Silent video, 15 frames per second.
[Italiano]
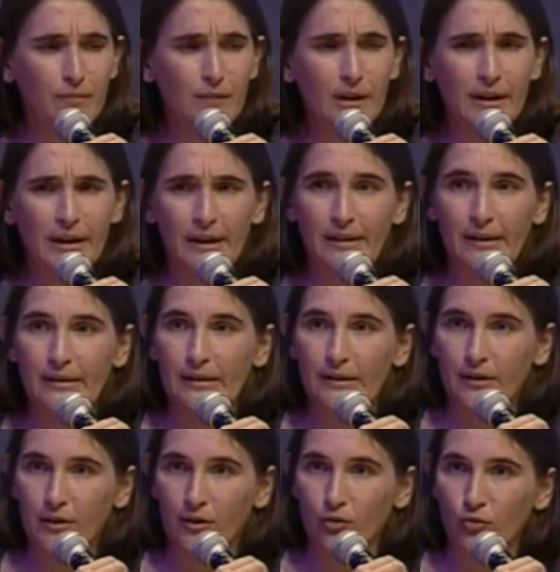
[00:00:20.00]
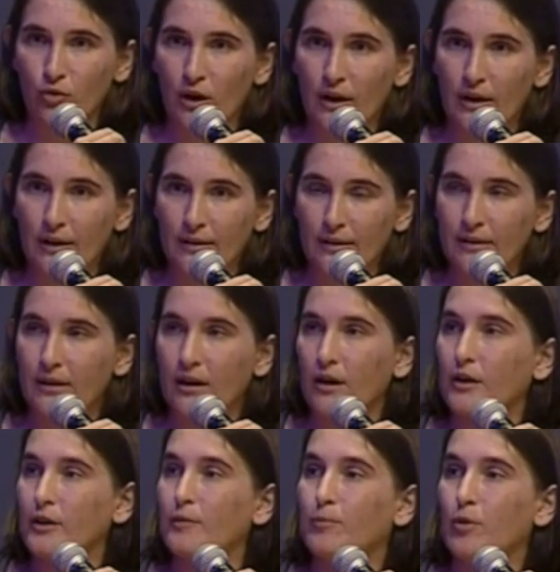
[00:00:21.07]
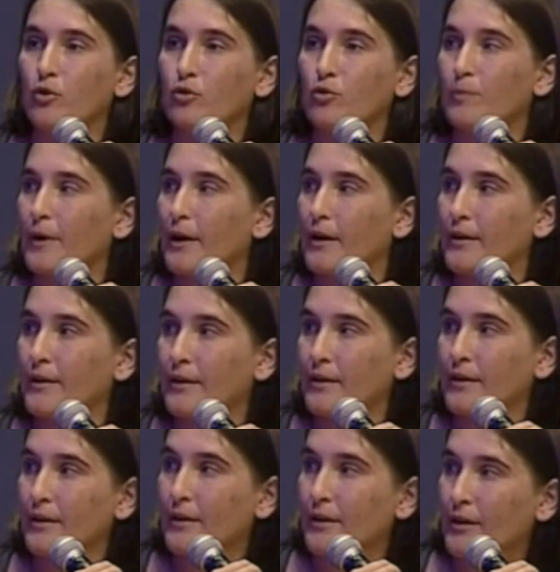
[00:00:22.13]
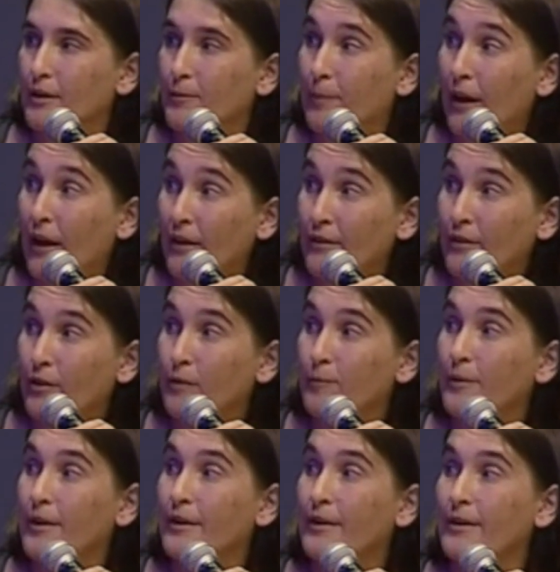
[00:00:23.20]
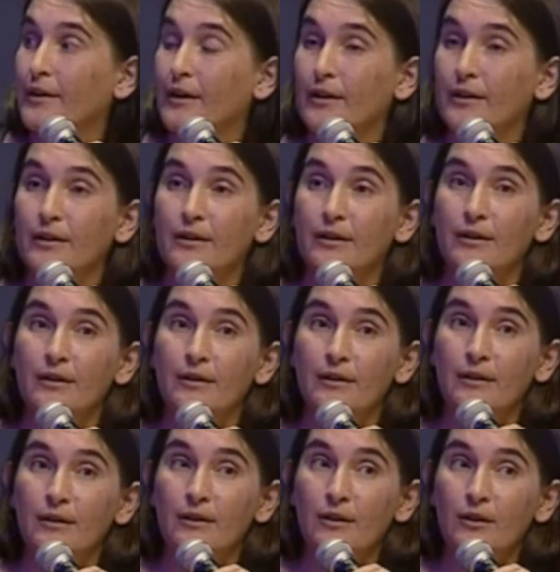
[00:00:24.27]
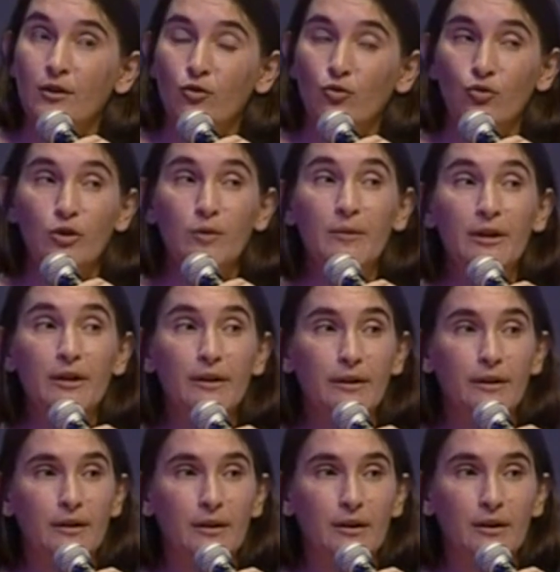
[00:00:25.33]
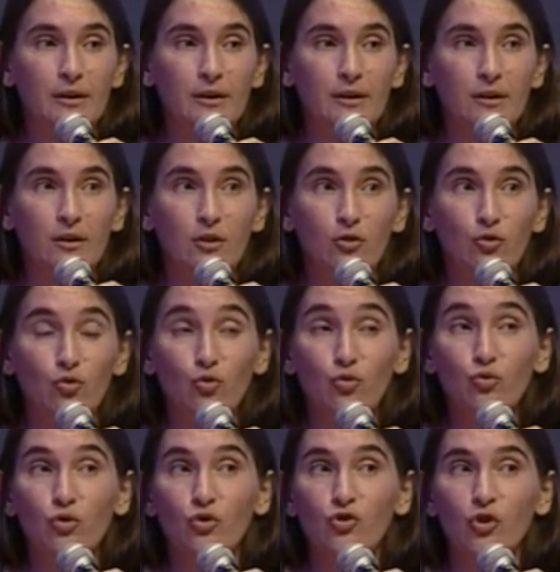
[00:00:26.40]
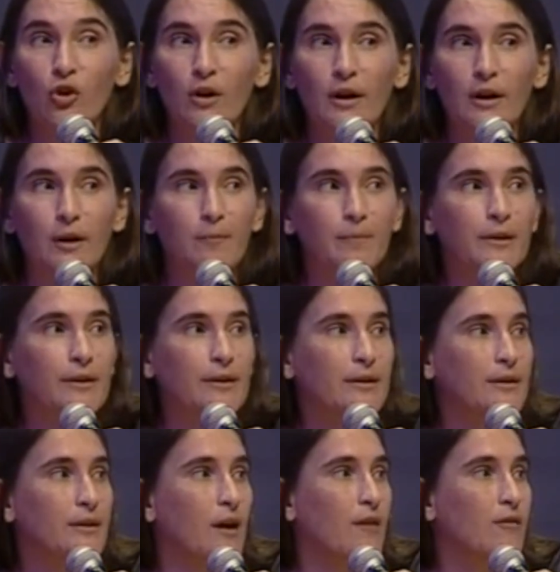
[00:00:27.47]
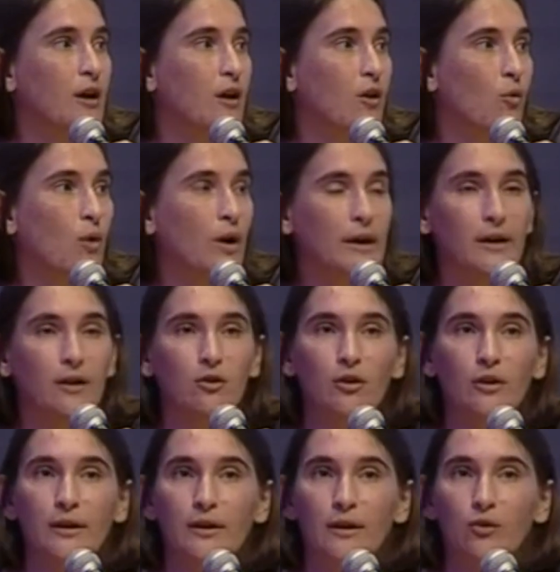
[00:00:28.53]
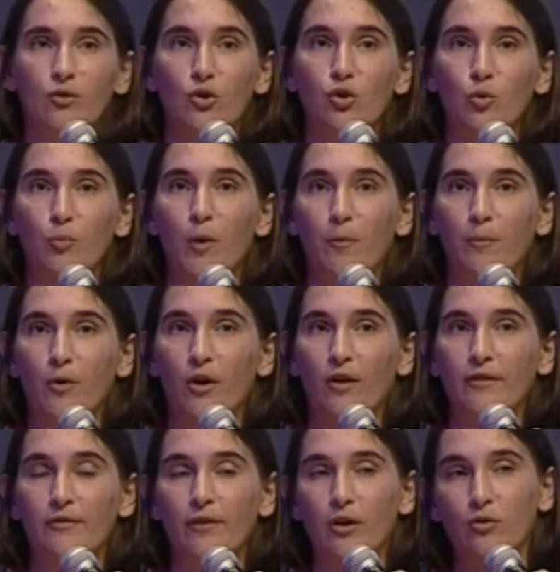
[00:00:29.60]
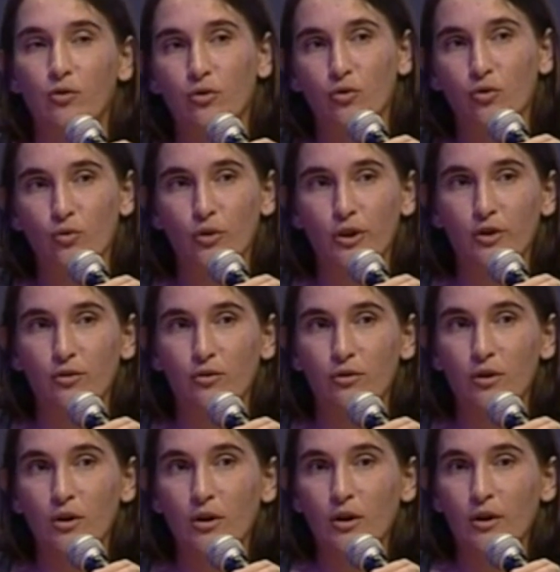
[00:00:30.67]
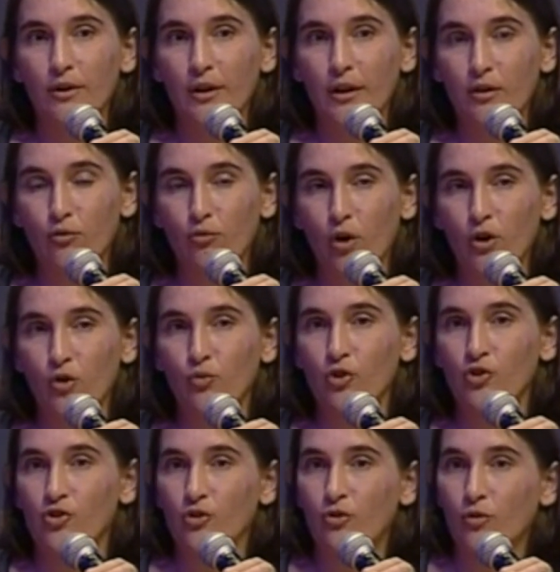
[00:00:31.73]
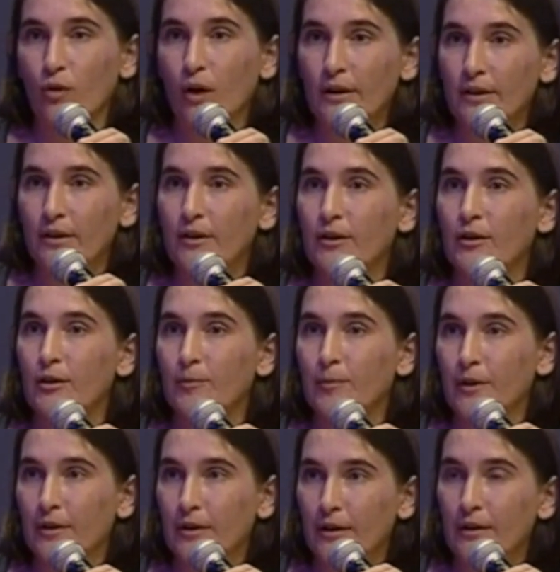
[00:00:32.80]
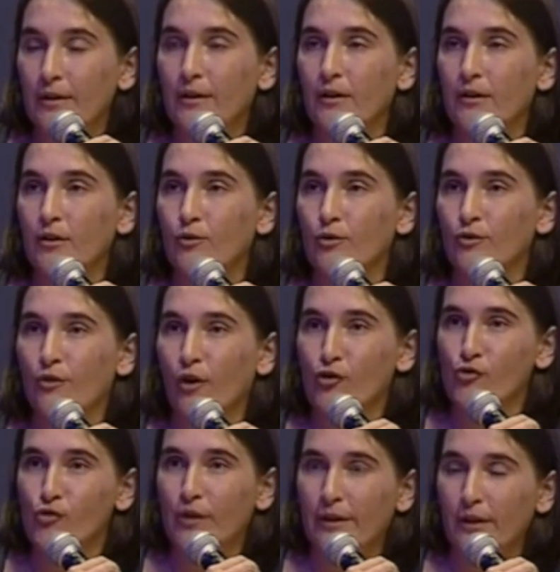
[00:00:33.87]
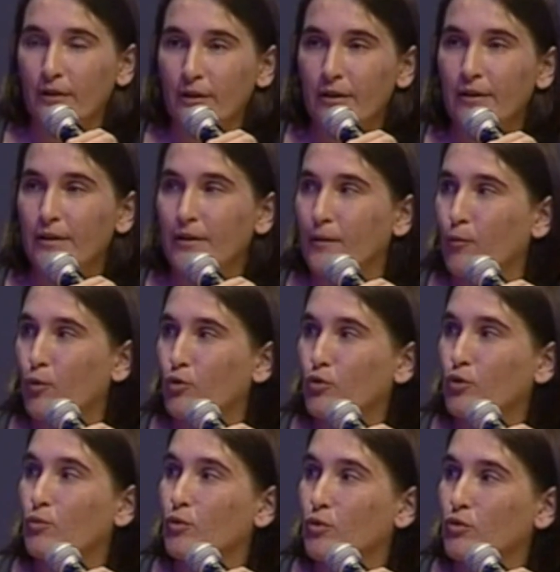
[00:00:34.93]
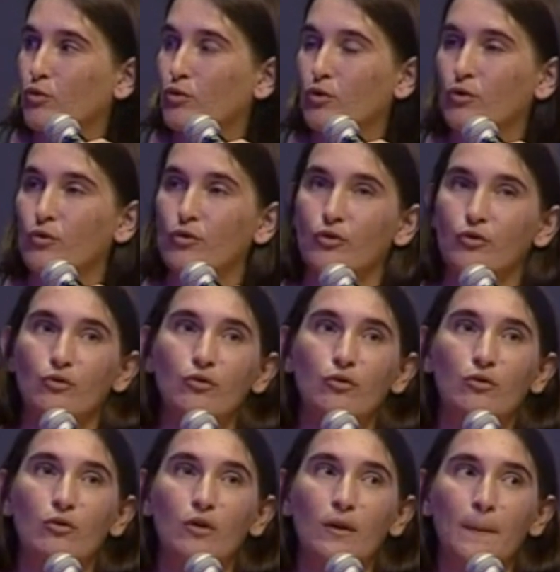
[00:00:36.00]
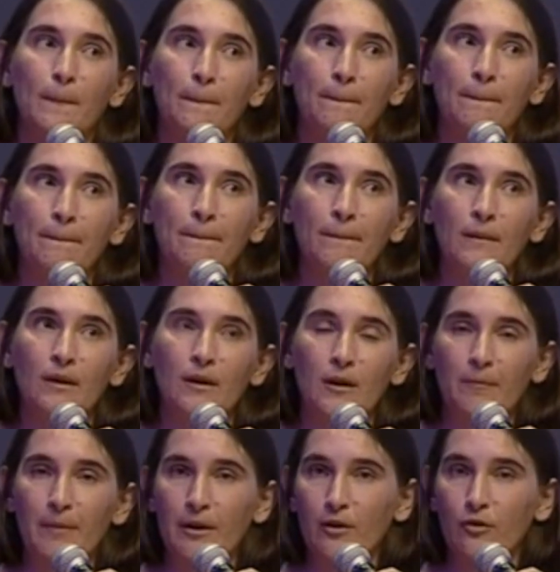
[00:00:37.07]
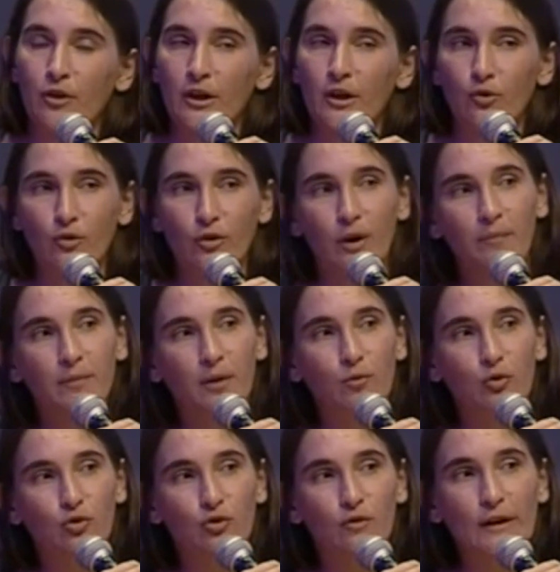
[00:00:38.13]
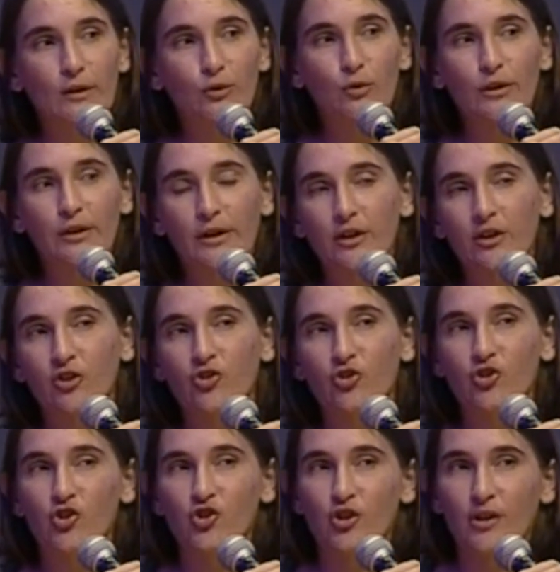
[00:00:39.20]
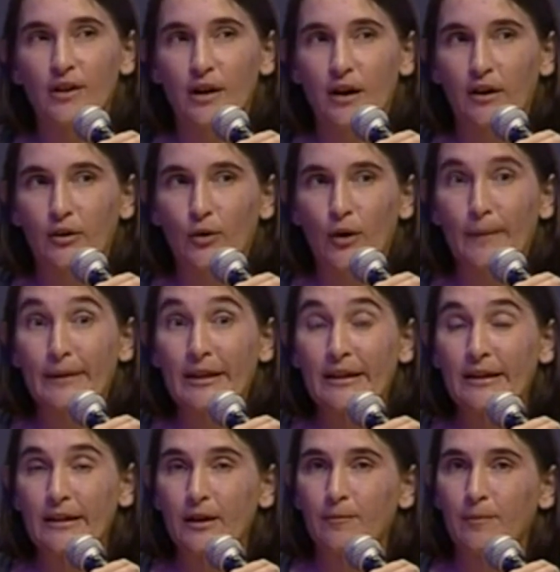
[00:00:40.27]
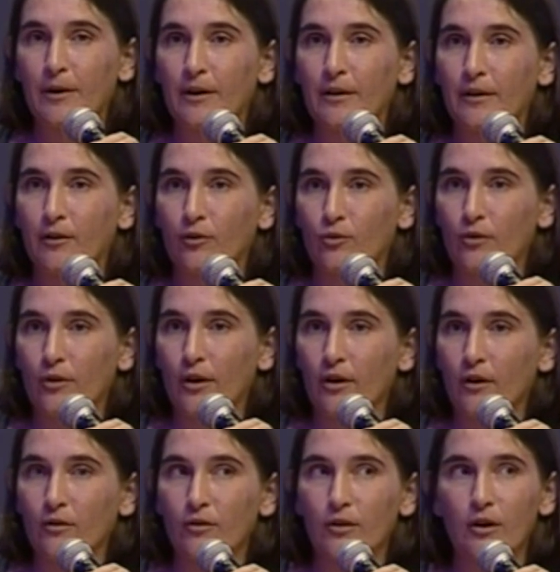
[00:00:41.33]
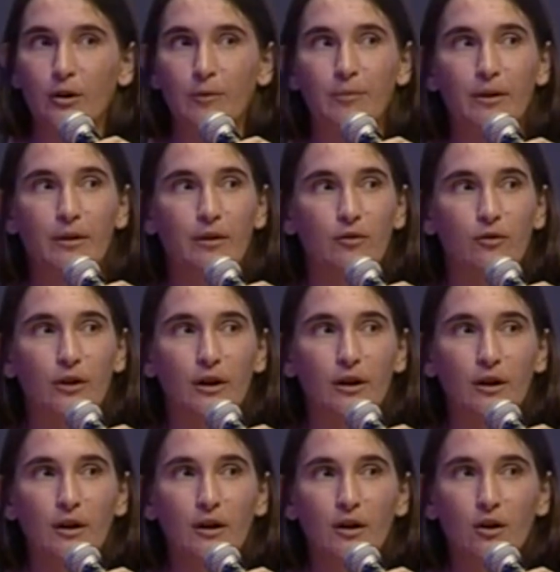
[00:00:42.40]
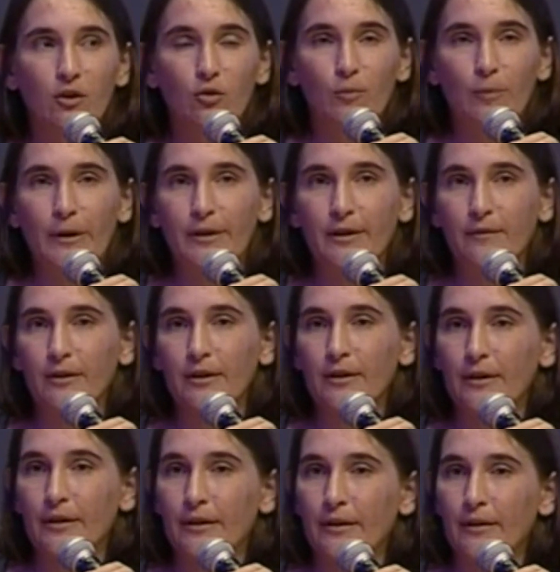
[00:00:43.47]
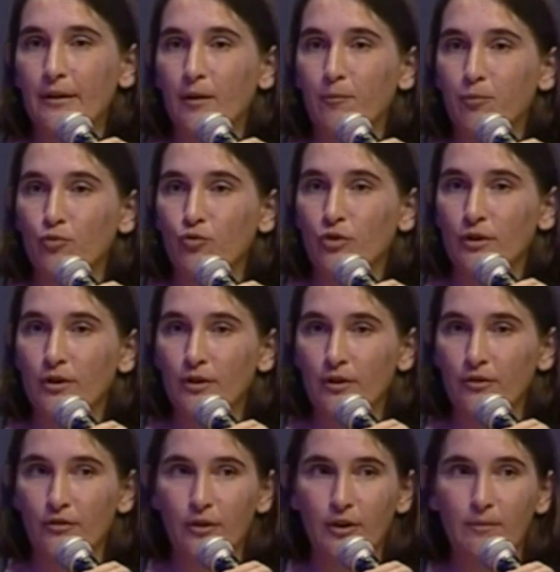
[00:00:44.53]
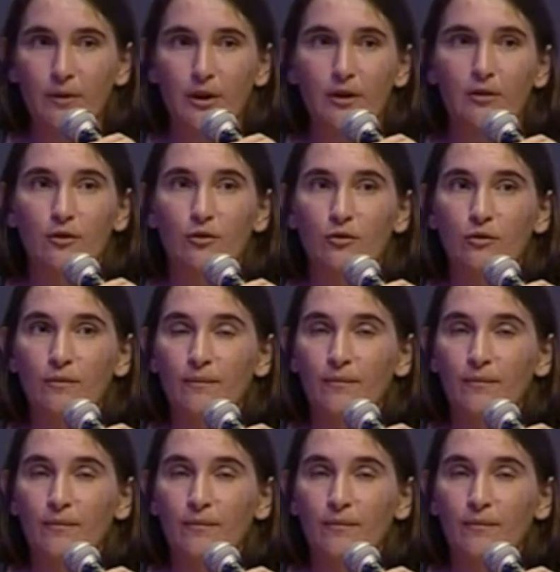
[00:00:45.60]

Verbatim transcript: È andata distrutta la cattedrale di Port-au-Prince, il palazzo del Presidente, tutti i ministeri, tutto ciò che rappresentava qualche cosa che questo popolo aveva costruito nei suoi 200 anni di indipendenza di cui va giustamente molto molto orgoglioso. Le persone che noi abbiamo trovato il 13 gennaio, la mattina presto, erano delle persone completamente senza punti di riferimento,